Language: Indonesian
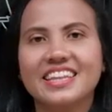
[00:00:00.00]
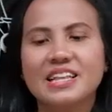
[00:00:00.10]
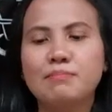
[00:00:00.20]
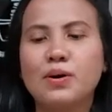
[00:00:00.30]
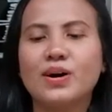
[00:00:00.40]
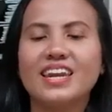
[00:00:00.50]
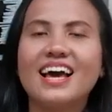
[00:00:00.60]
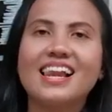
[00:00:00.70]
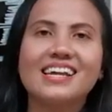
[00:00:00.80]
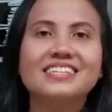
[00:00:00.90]
kita mau
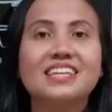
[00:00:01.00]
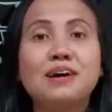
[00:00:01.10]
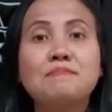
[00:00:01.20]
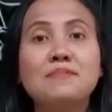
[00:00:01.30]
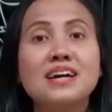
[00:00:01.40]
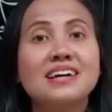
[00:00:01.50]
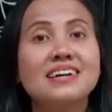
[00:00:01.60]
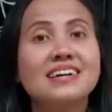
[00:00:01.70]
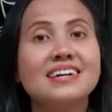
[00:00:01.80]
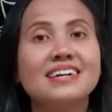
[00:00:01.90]
kenalan sama
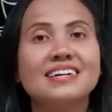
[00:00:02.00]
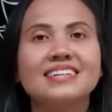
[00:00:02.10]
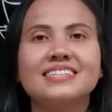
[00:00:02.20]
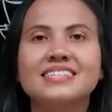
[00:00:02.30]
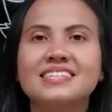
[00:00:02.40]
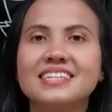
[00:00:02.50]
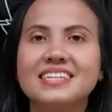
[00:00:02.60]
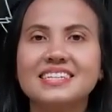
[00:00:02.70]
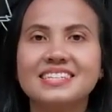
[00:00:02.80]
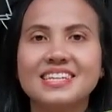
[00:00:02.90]

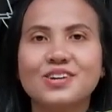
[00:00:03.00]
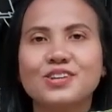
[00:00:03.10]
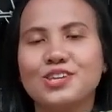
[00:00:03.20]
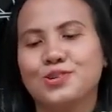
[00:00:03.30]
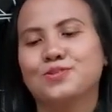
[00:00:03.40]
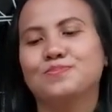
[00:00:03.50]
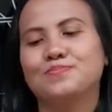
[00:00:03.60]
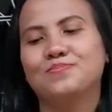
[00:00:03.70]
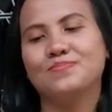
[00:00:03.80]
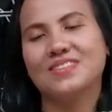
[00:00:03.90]
si
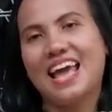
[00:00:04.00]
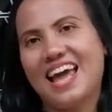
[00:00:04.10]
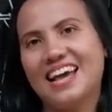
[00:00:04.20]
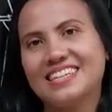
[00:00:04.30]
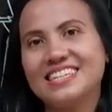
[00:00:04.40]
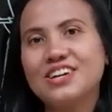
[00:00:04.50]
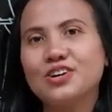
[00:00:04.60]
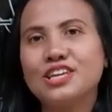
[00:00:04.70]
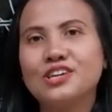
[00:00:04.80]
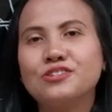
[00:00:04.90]
Singonium. Nah,
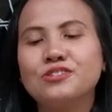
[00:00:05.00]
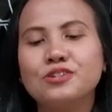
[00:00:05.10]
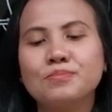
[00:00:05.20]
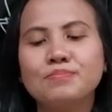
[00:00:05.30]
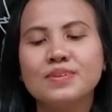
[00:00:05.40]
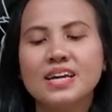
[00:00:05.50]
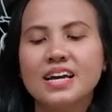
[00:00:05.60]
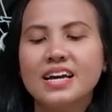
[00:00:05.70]
Singonium